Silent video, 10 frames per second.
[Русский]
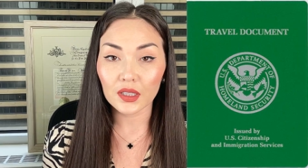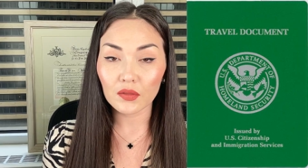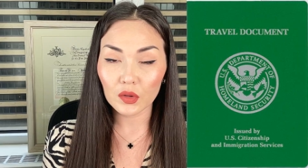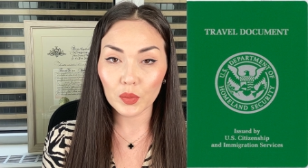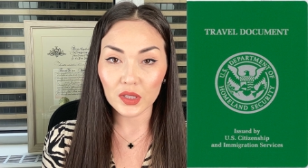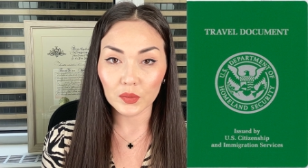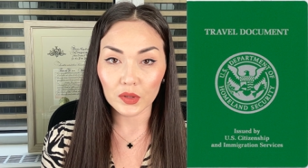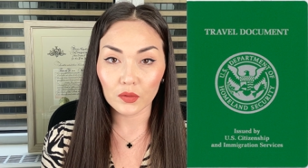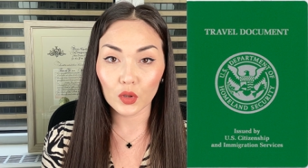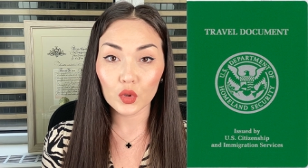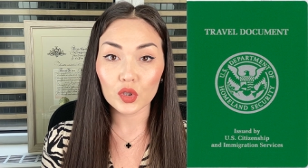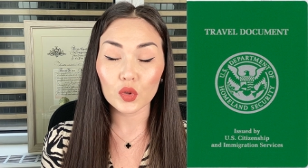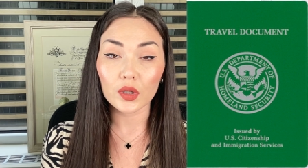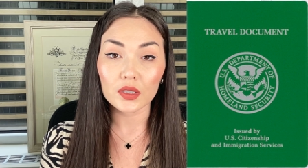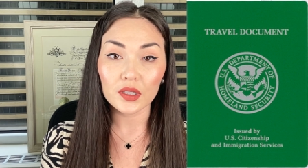Travel паспорт выдаются
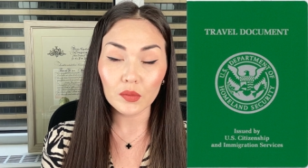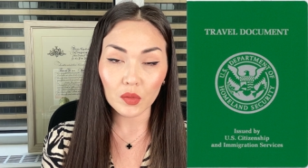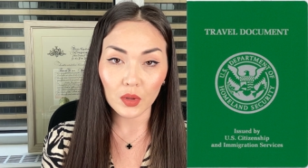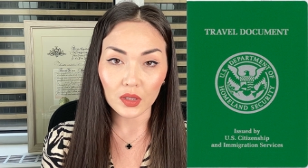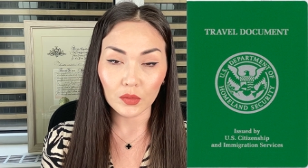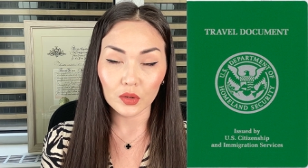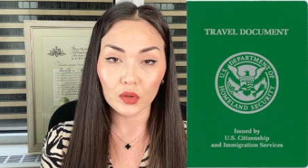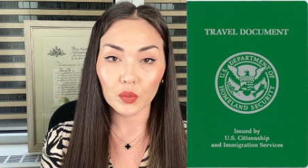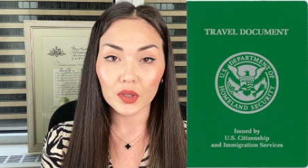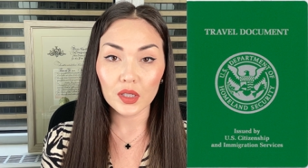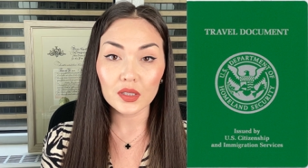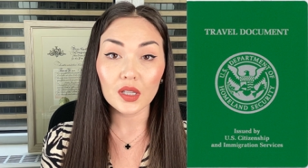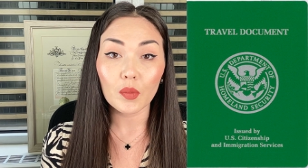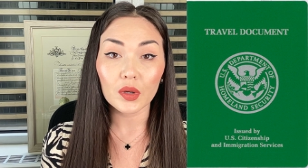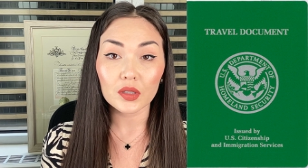только тем ребятам, которые подались
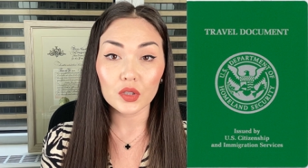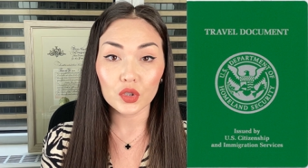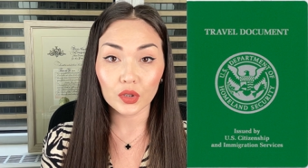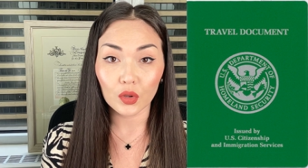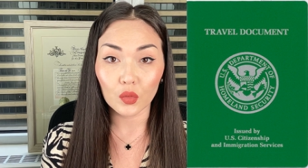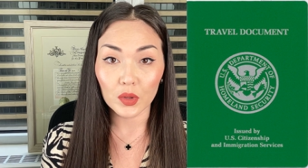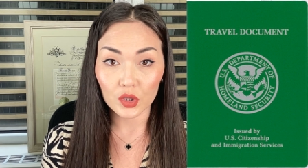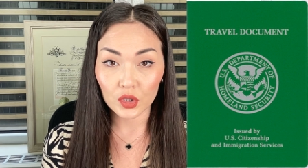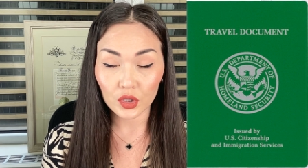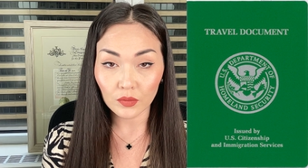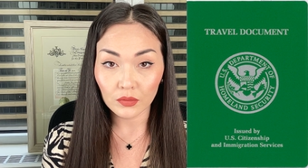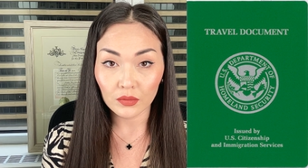на политическое убежище